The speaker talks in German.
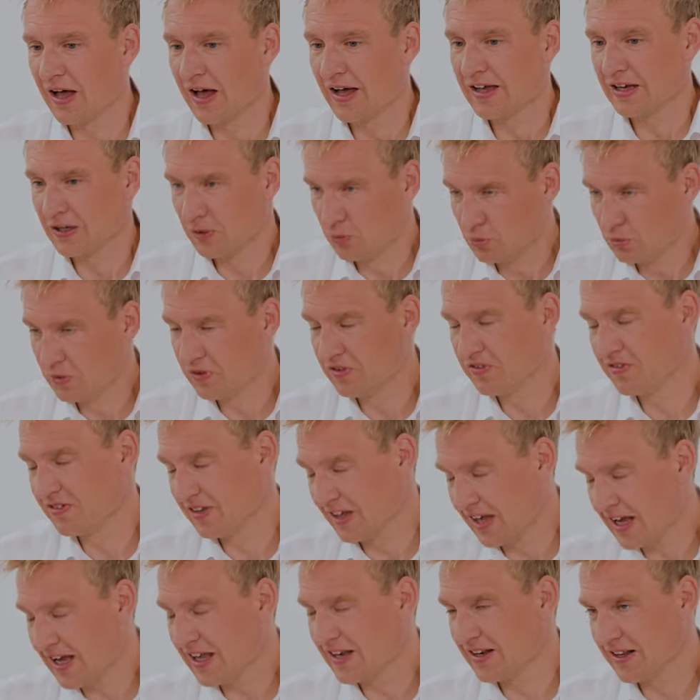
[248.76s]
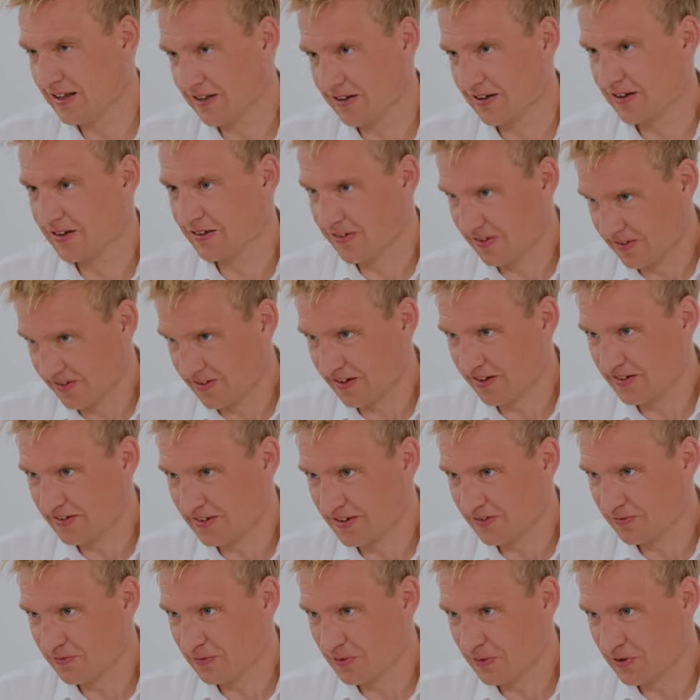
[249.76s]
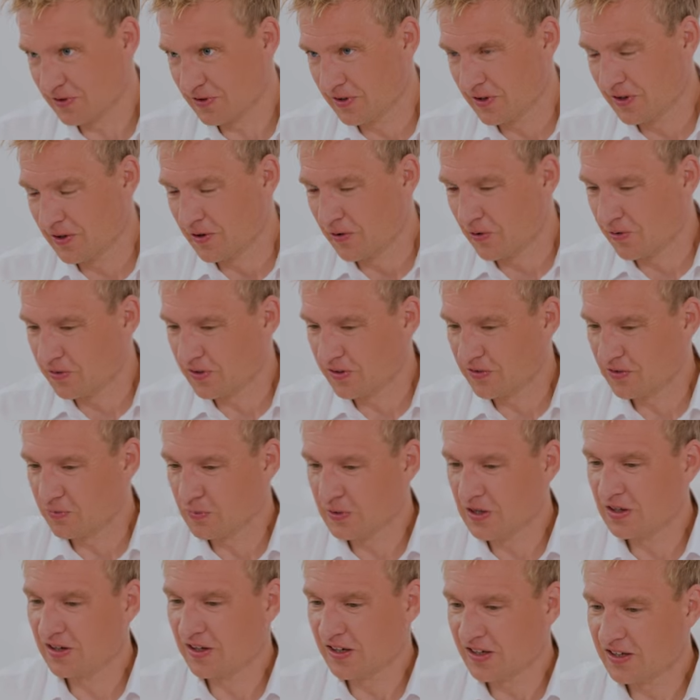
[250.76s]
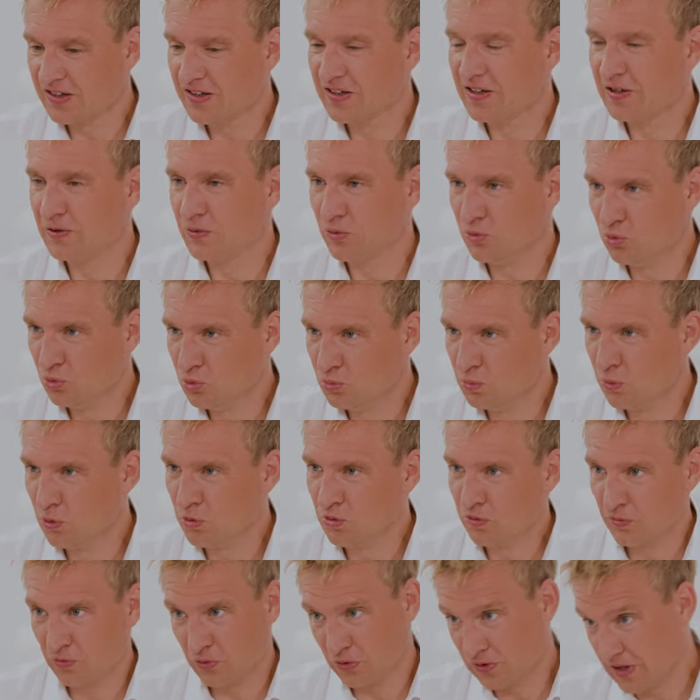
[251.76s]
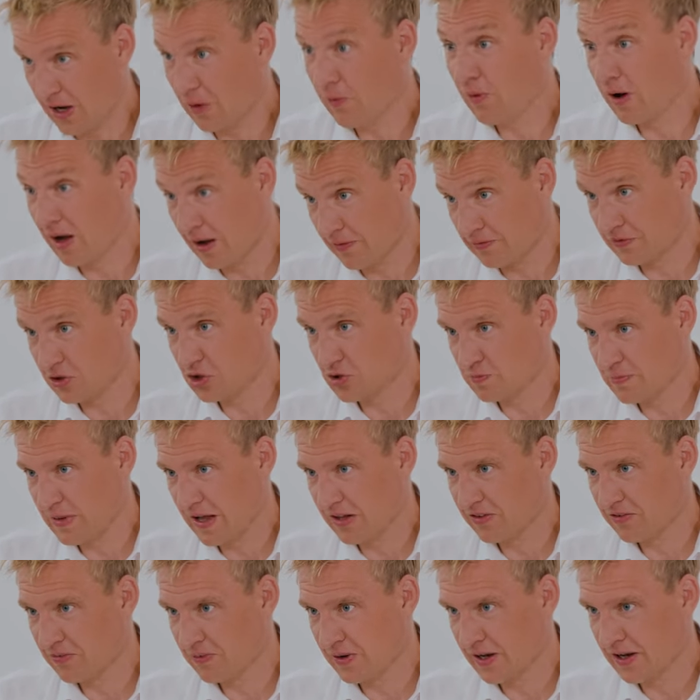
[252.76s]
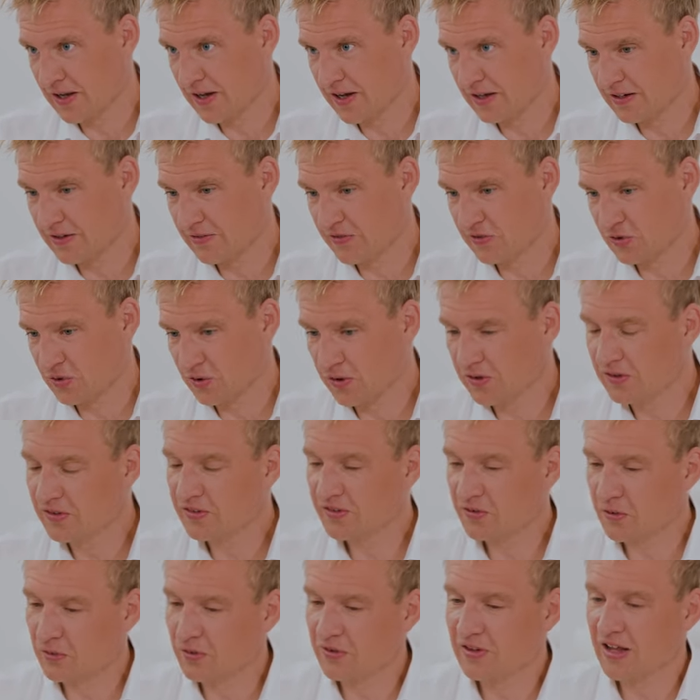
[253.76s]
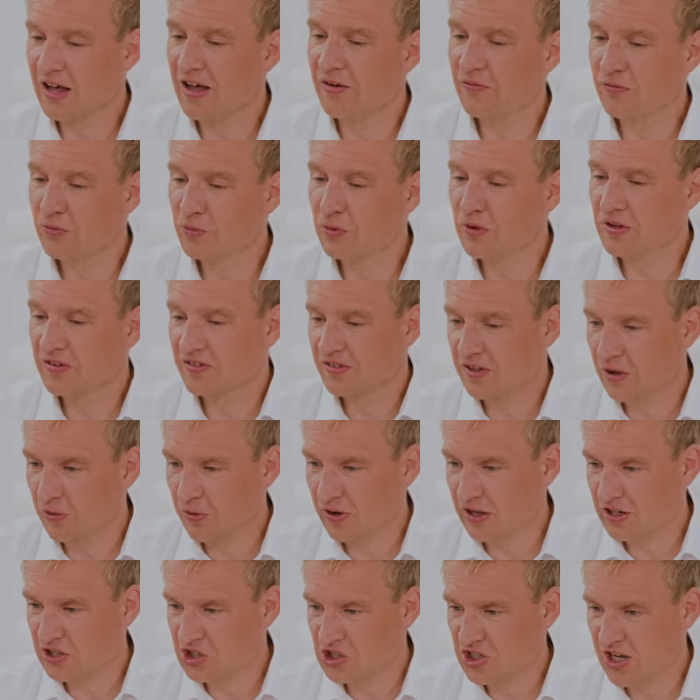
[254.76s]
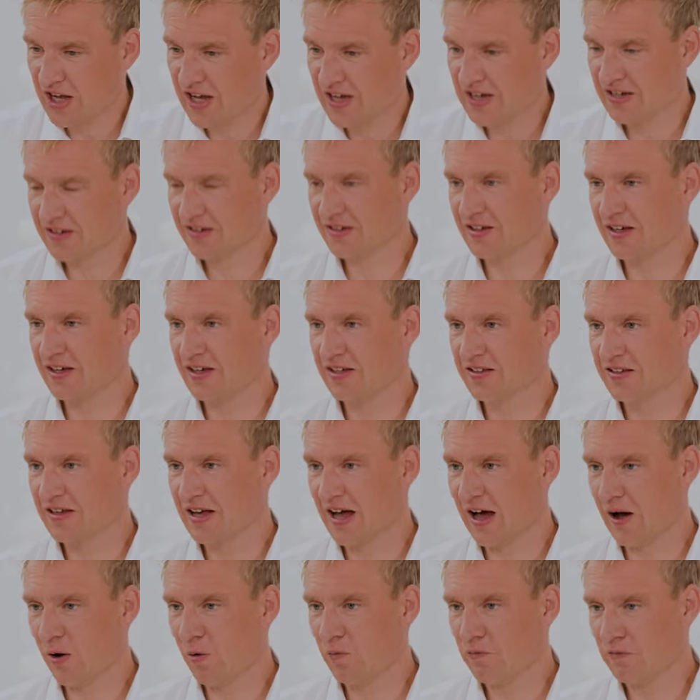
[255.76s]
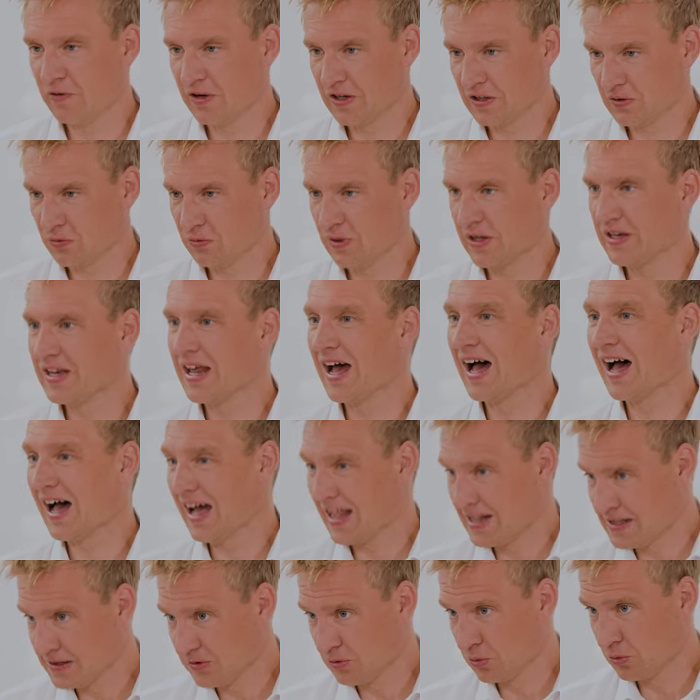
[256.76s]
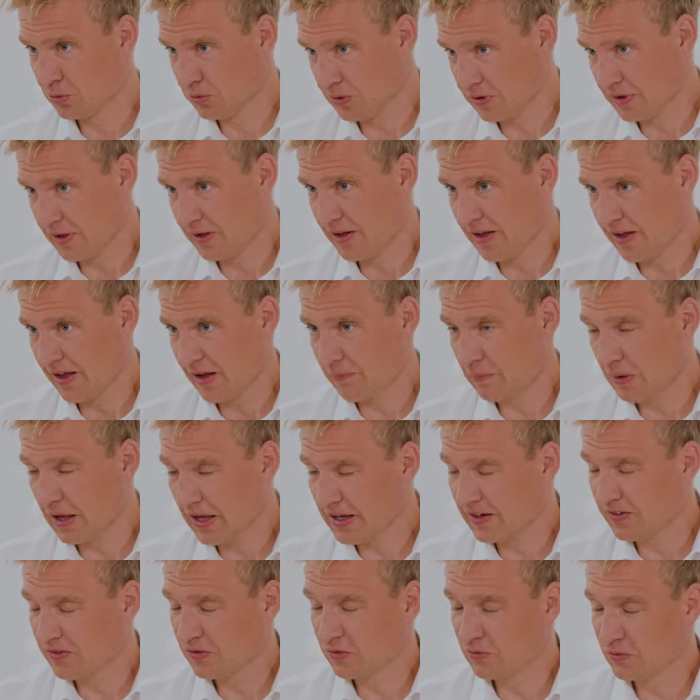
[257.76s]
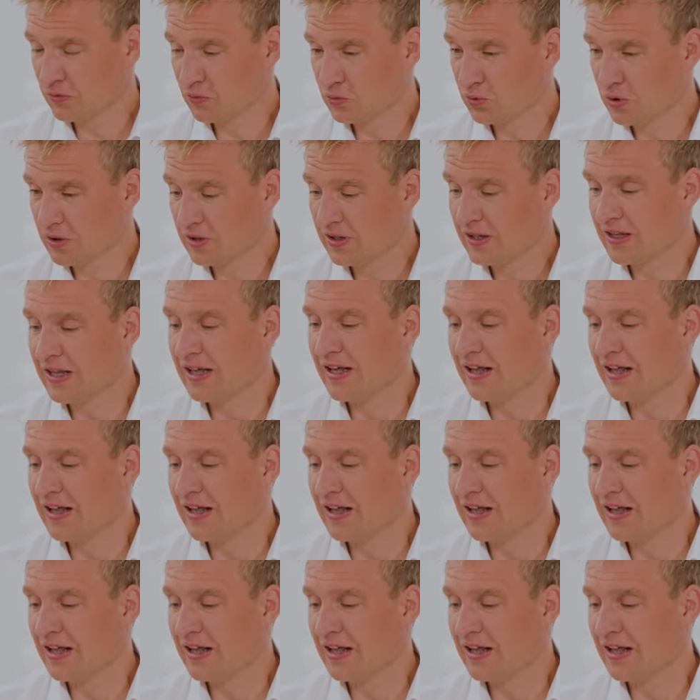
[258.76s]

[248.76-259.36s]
ein kluges Training installiert wird und dass du mit den richtigen Übungen für dauerhafte Schmerzfreiheit sorgst. Und dafür ist auch entscheidend, die richtige Aufrichtung in der Haltung herbeizuführen.